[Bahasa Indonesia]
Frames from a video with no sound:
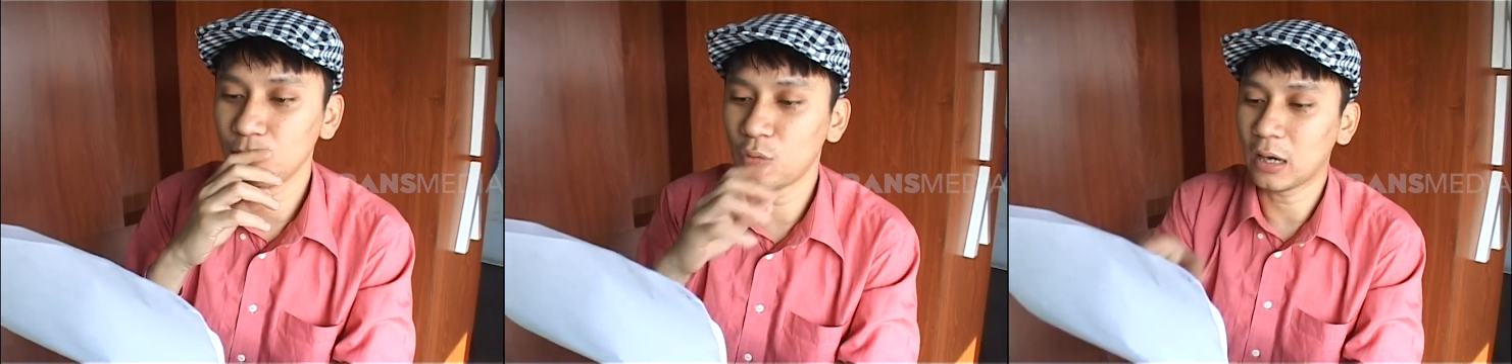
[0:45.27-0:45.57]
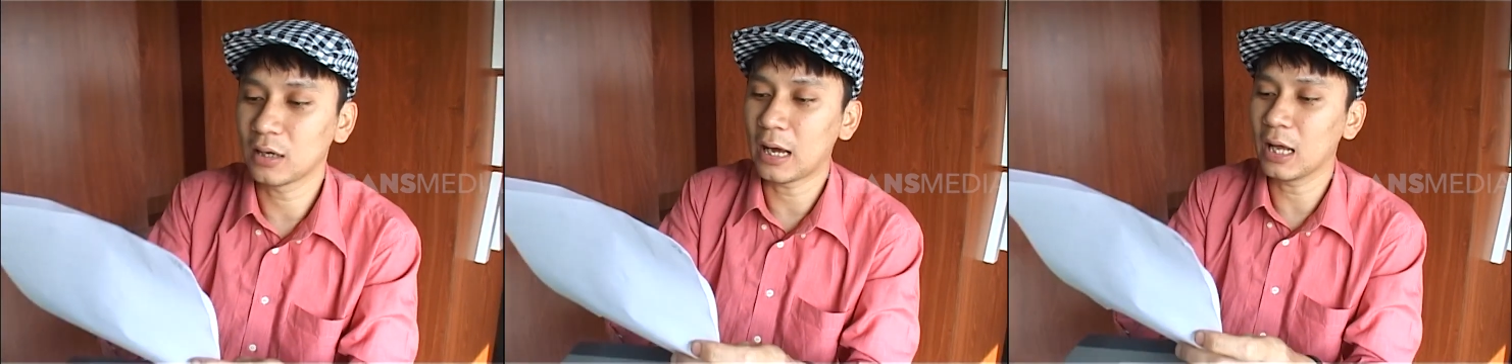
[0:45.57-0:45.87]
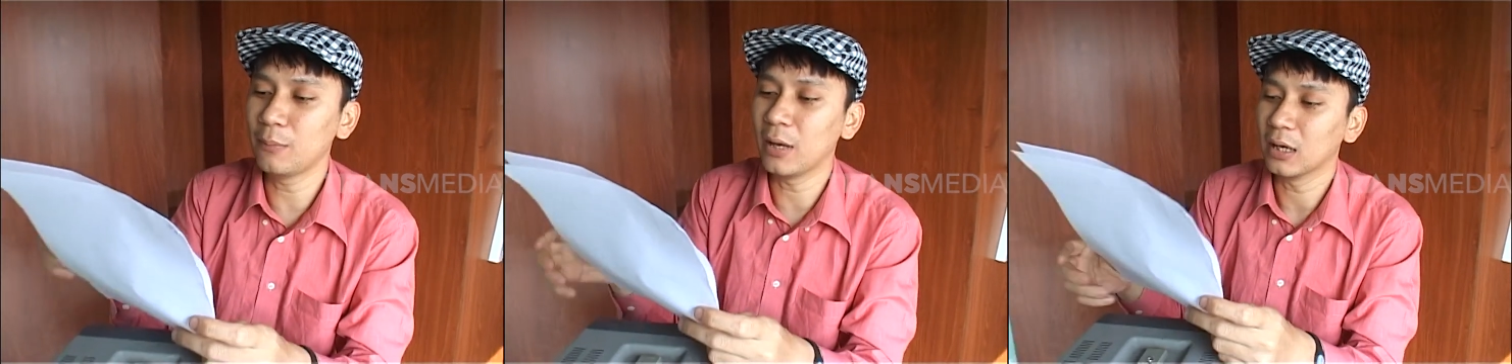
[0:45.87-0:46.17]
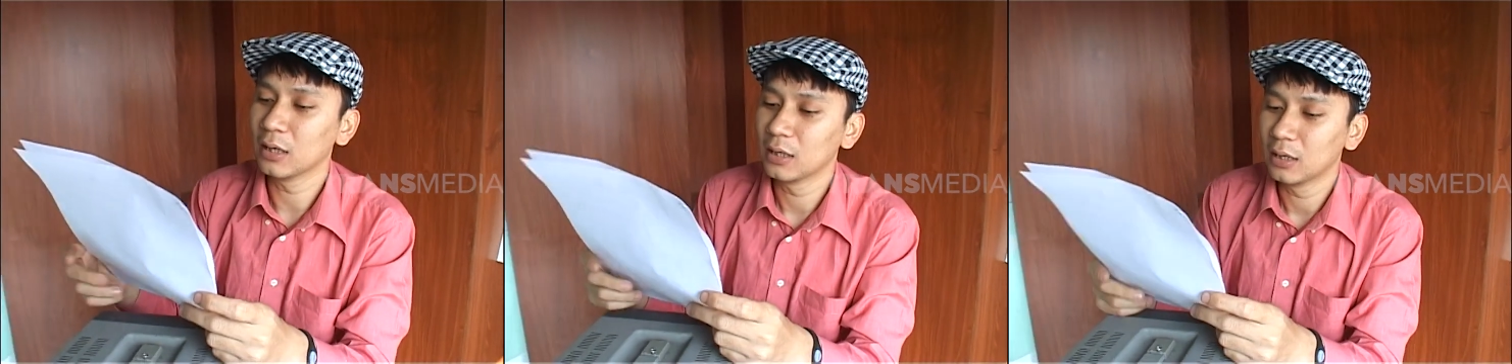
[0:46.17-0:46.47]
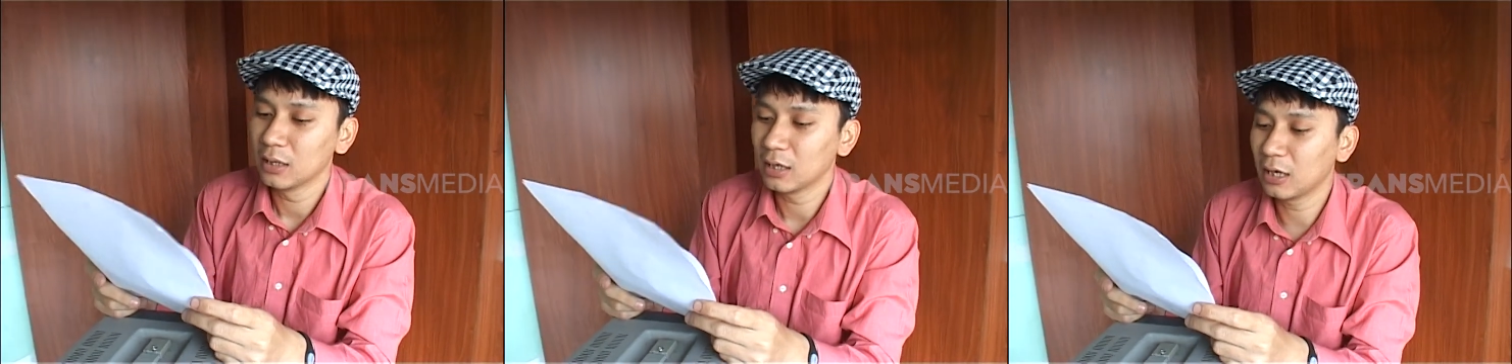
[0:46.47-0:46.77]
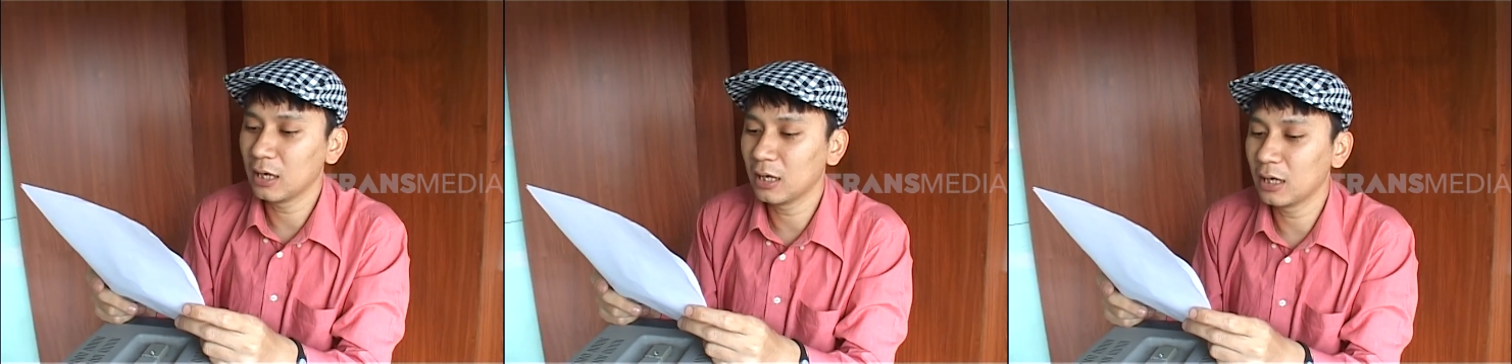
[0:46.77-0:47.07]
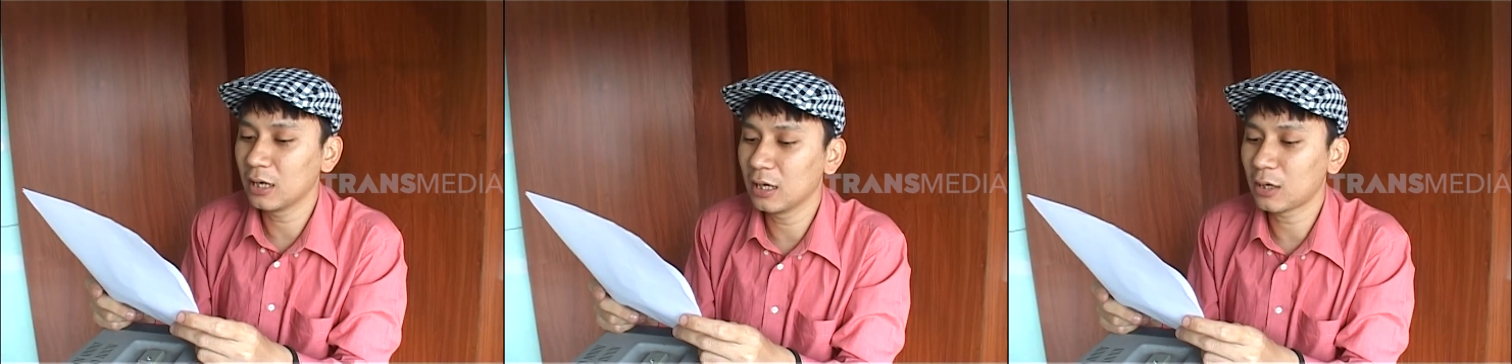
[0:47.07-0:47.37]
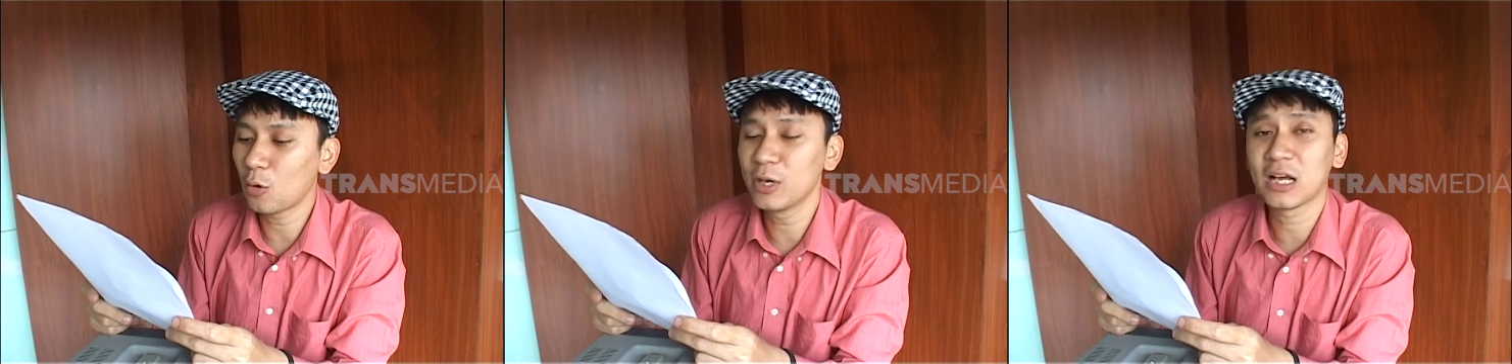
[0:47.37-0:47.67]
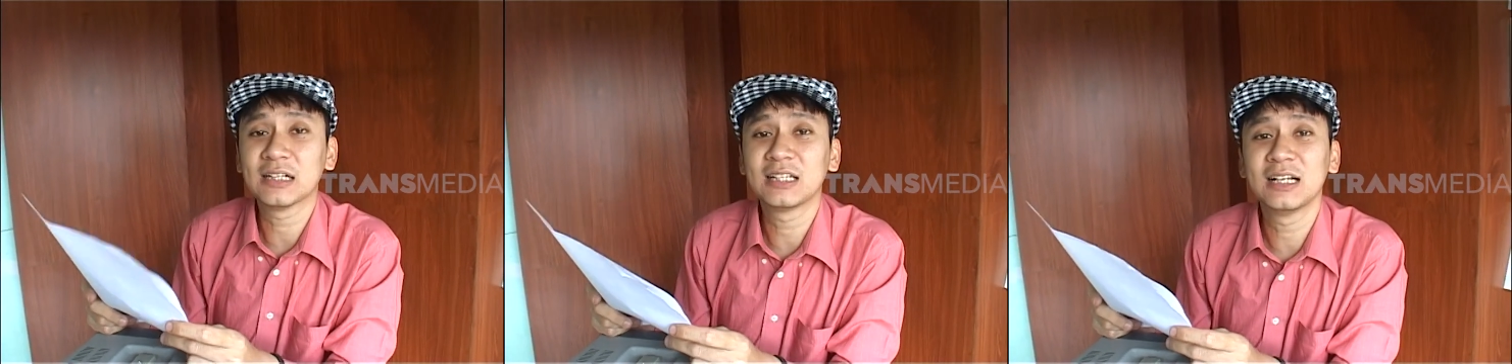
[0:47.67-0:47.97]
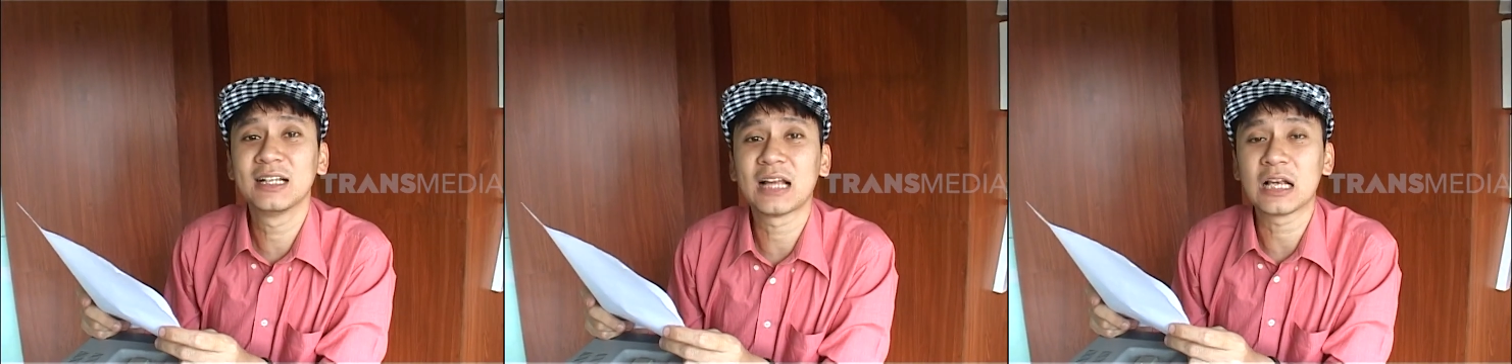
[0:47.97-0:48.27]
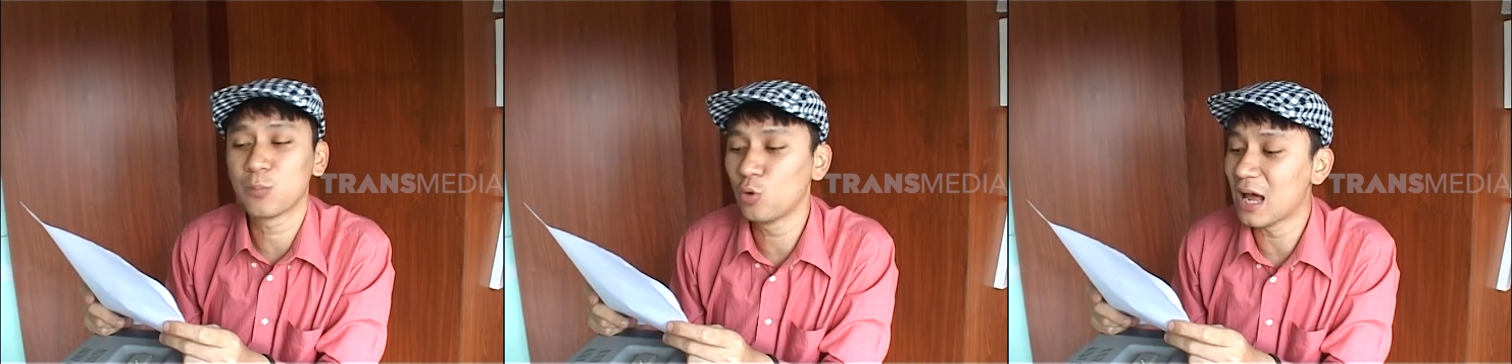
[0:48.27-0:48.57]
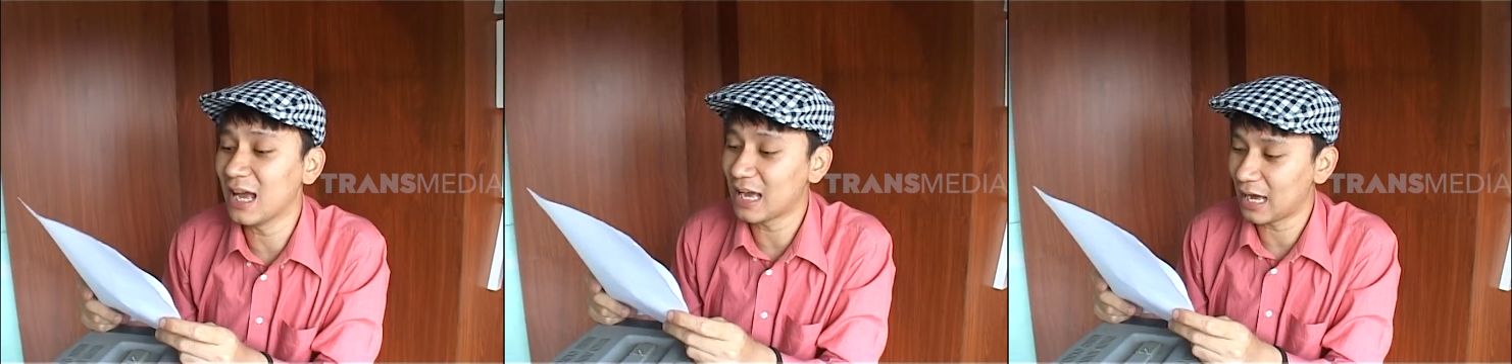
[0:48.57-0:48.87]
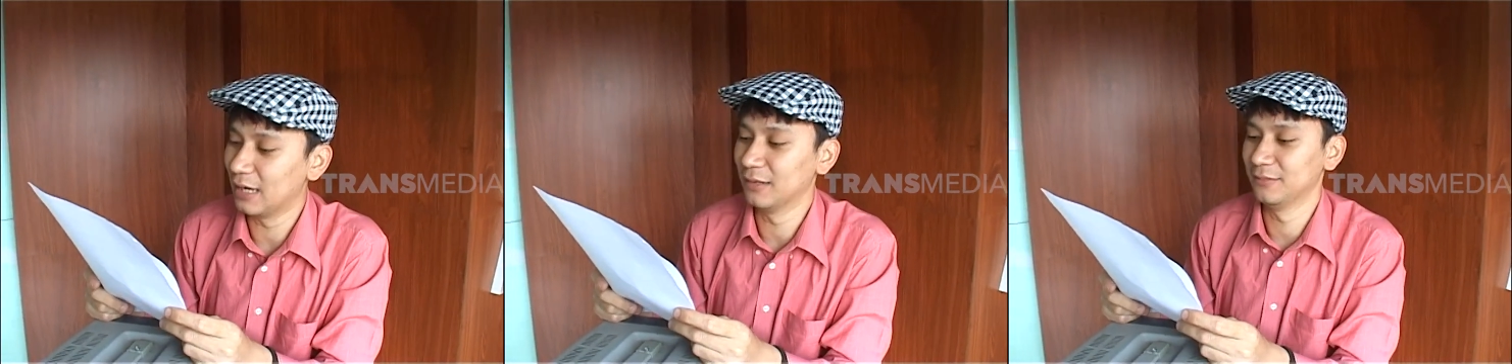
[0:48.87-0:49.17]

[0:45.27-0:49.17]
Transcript: bukan KLB. Uh, eh, komunikasi lintas budaya.